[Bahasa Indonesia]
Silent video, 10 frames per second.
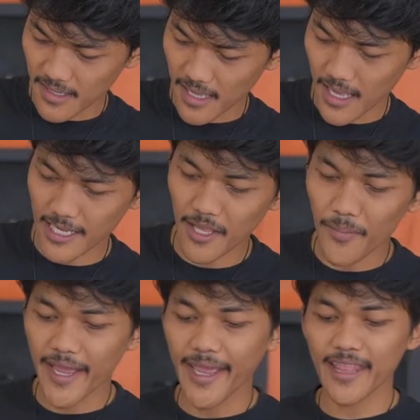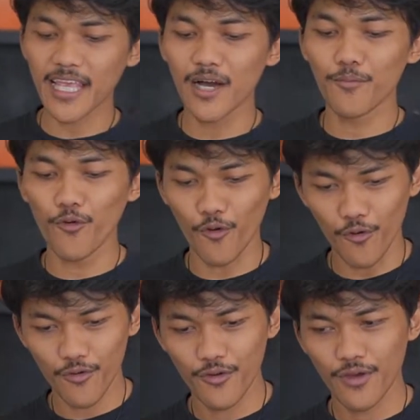nah kita pakai E30
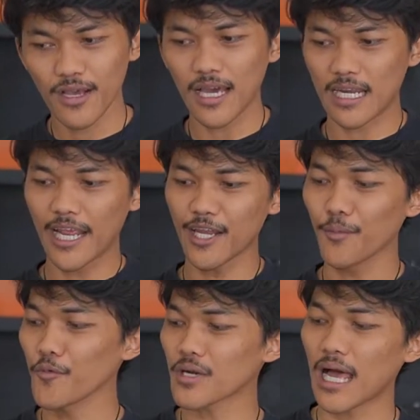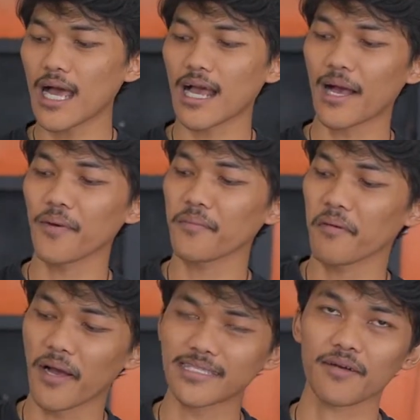karena ini murah nggak
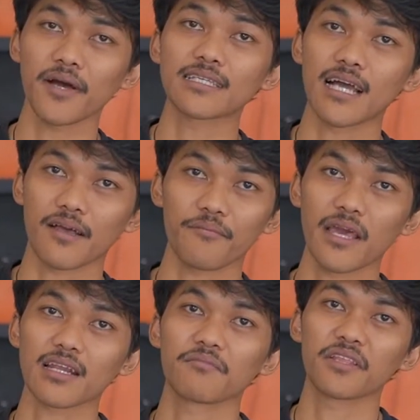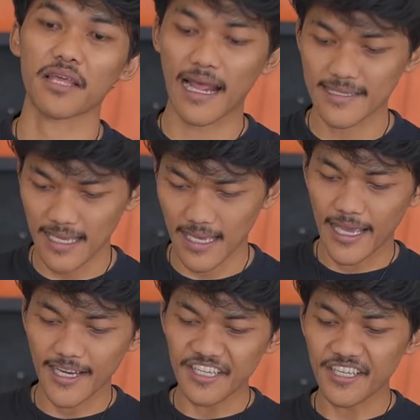apa-apa banyak-banyak biar lebih terasa
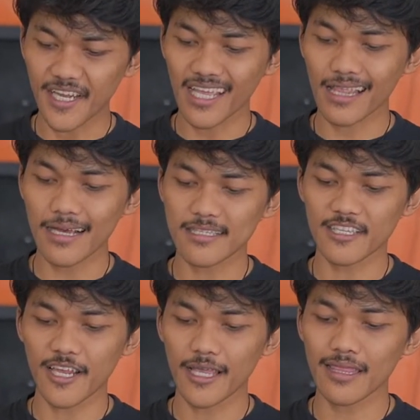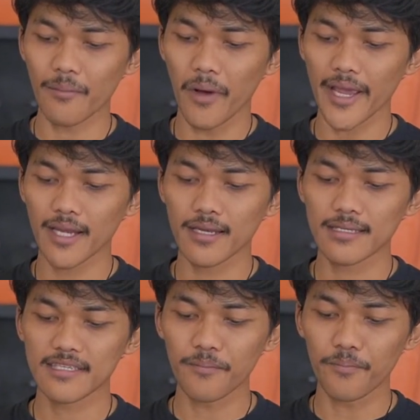ya di sini kita akan sedikit tambahin
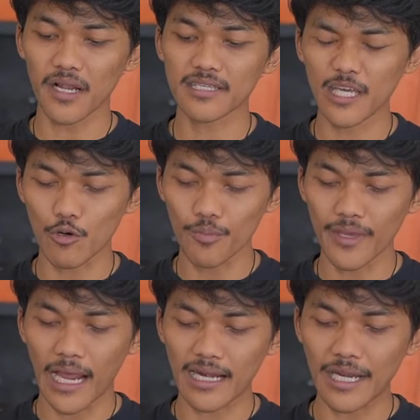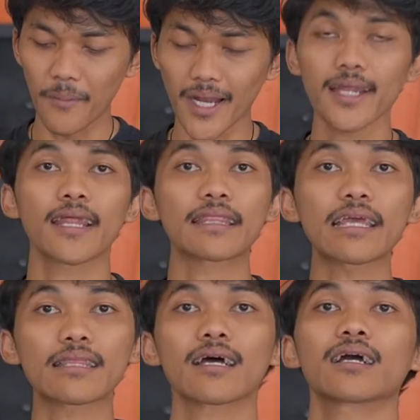simple sirup yang dimana
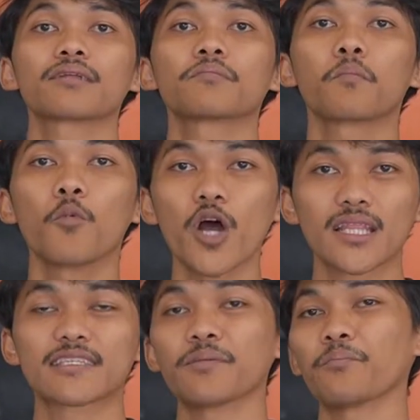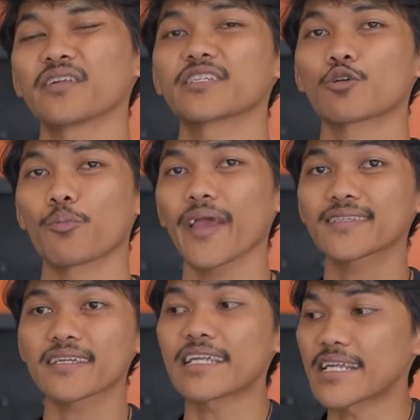nanti kita akan buat simple sirupnya
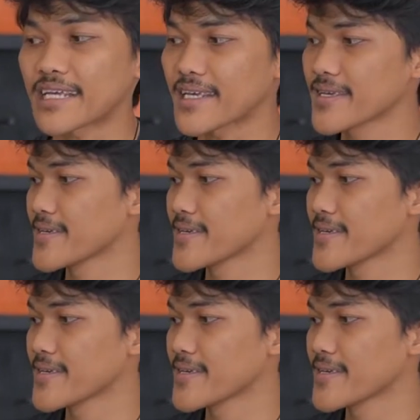sendiri